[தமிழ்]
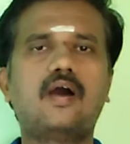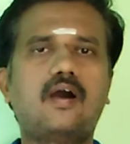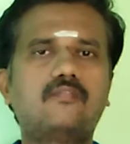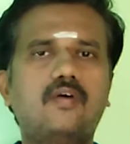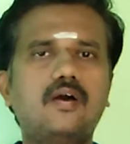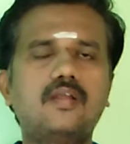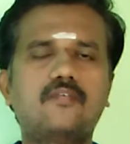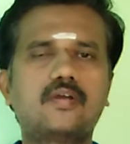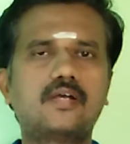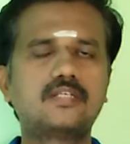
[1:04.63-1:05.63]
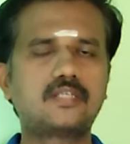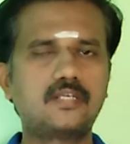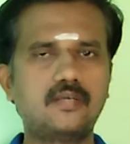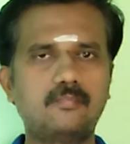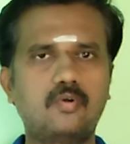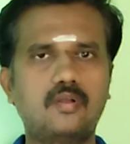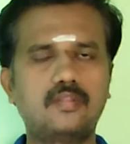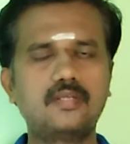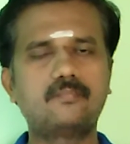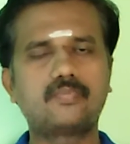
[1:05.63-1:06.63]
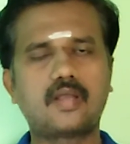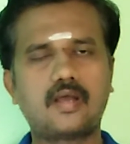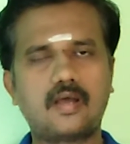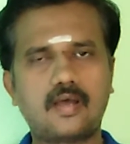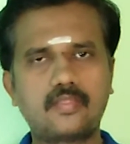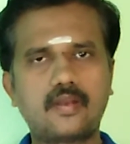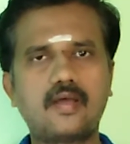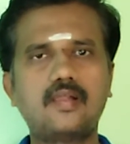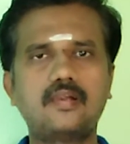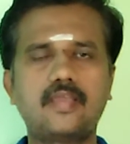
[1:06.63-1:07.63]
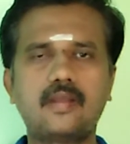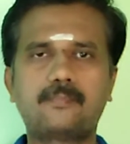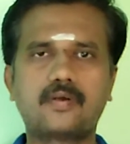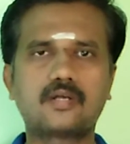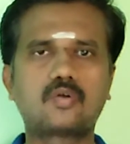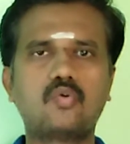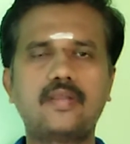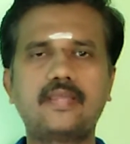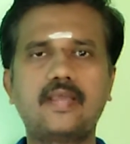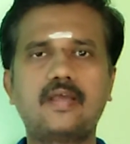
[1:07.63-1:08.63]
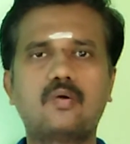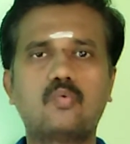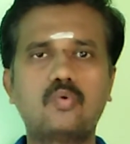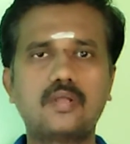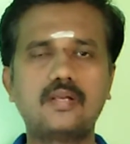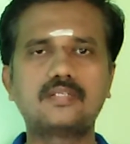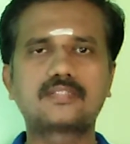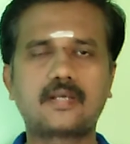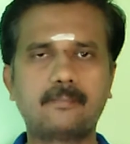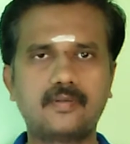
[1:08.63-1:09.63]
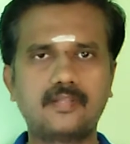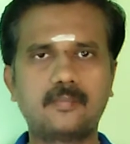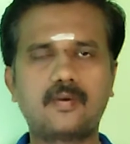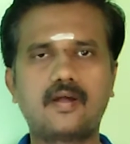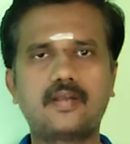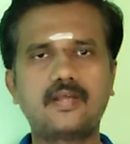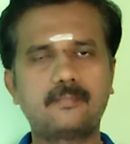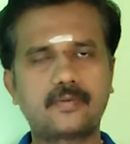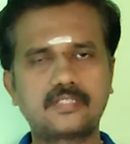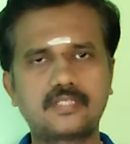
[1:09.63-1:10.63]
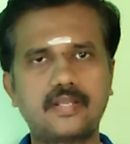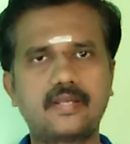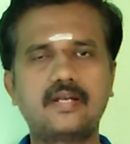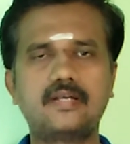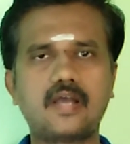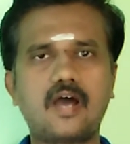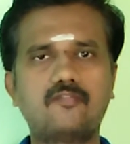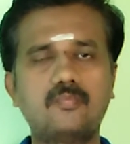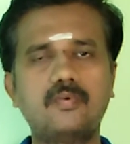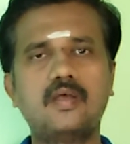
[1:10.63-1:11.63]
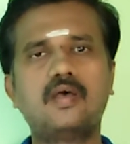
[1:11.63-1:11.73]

அவ்வாறு அவர்கள் செய்யும் பொழுது அதனால் ஏற்படக்கூடிய உடல் சம்பந்தமான பிரச்சனைகள் யாவும்